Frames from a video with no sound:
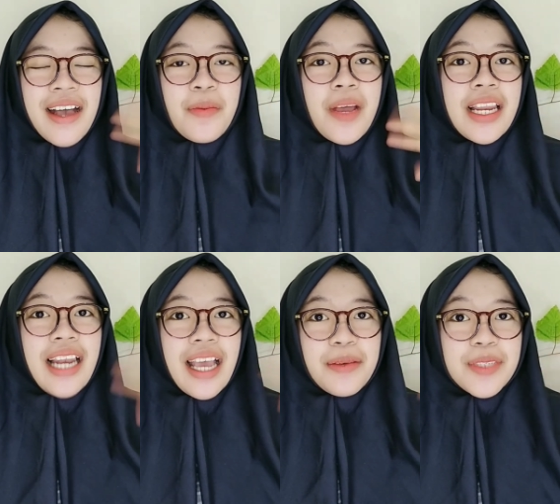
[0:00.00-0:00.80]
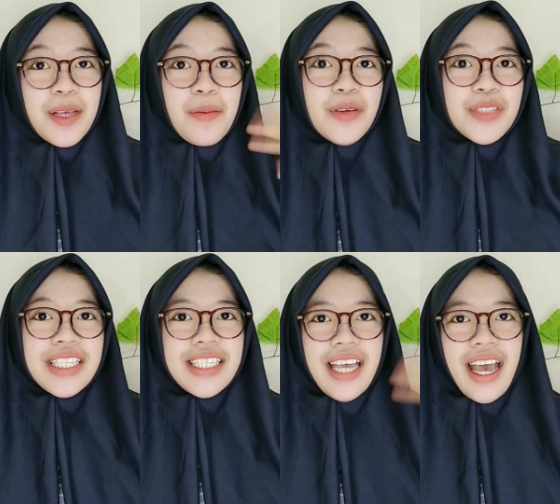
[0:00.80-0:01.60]
Kembali lagi bersama aku
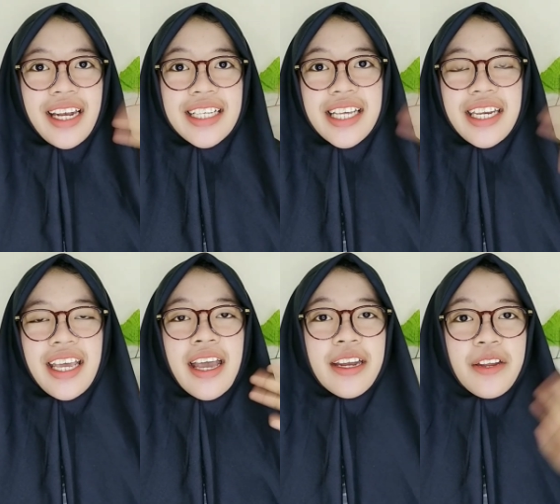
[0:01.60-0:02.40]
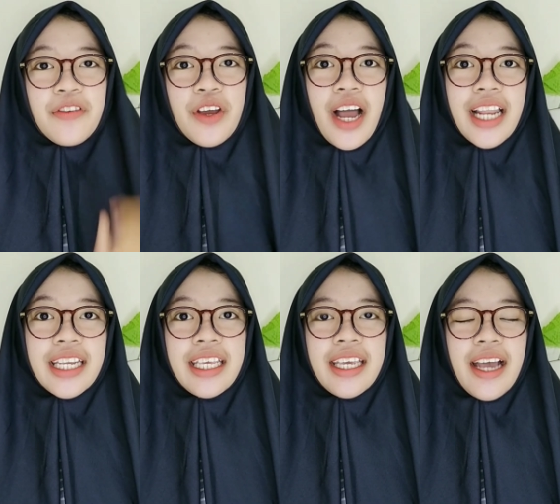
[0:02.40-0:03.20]
Zenjihan Nah jadi di video kali
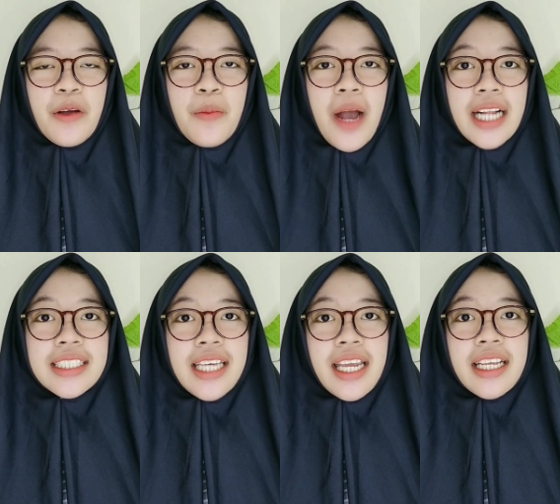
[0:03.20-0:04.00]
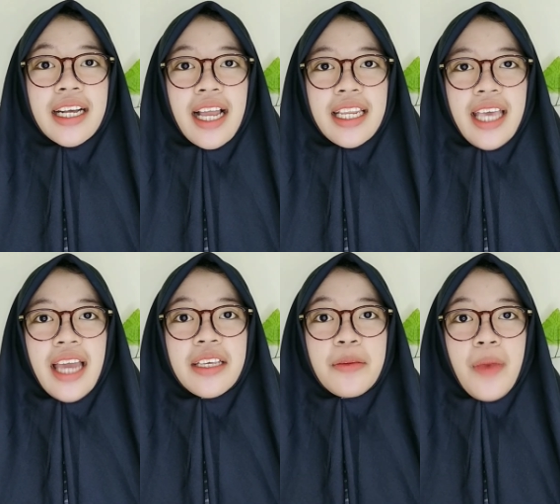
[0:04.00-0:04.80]
ini aku bakal sharing ke
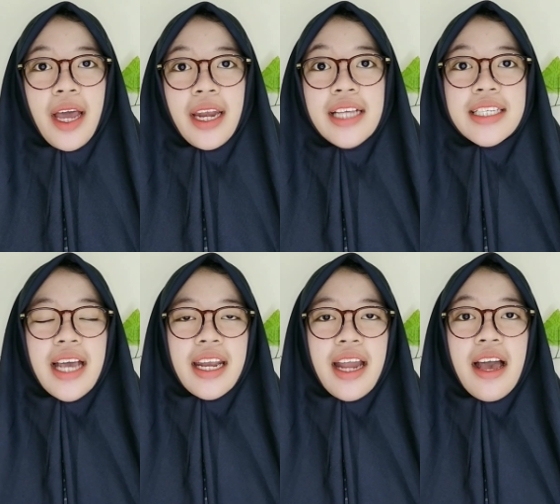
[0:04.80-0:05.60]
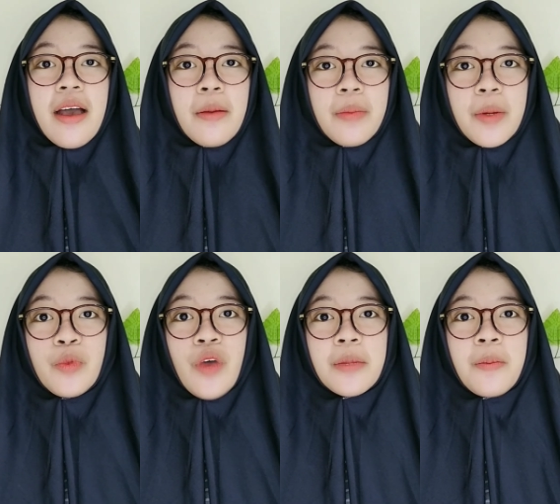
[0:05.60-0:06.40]
kalian Gimana cara
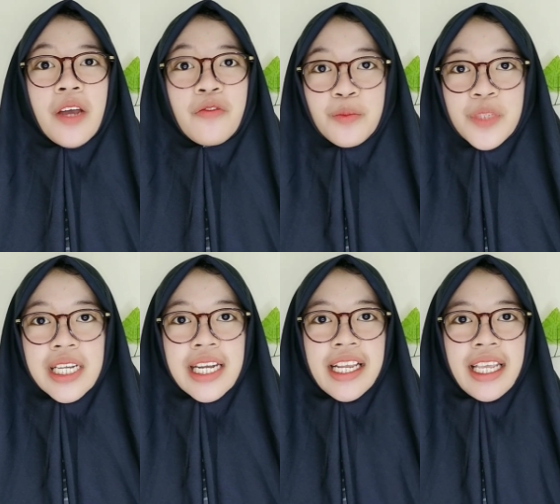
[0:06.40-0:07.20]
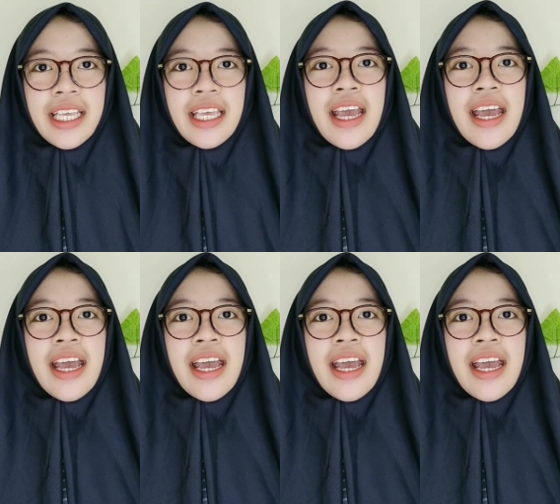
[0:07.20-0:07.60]
membuat parfum sendiri